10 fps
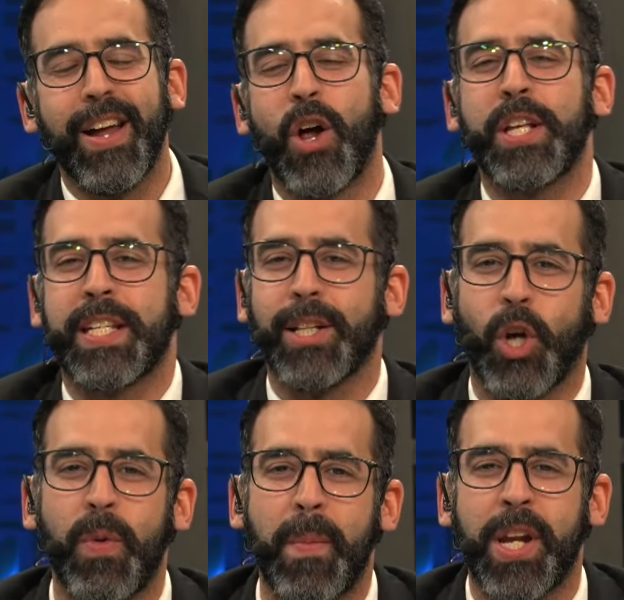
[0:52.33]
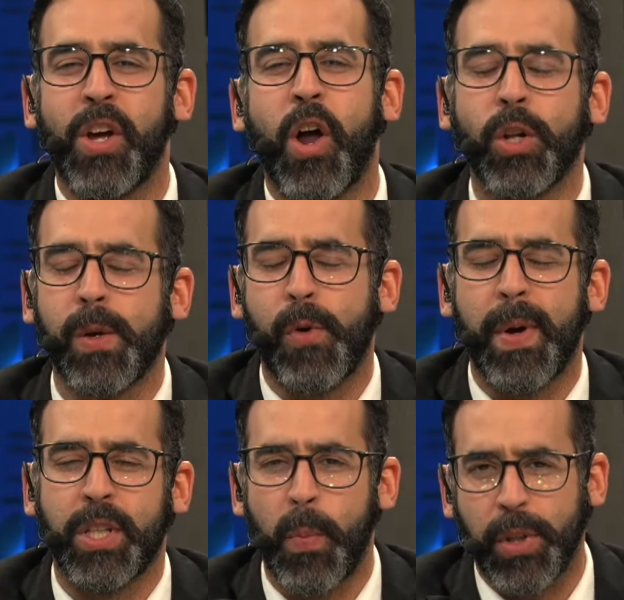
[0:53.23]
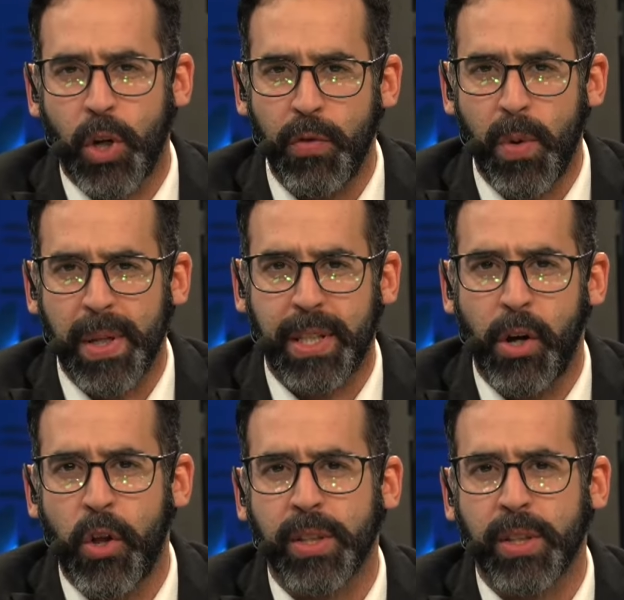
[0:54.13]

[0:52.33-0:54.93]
no te sean todos bienvenidos al último informativo, pues, todo Informativo,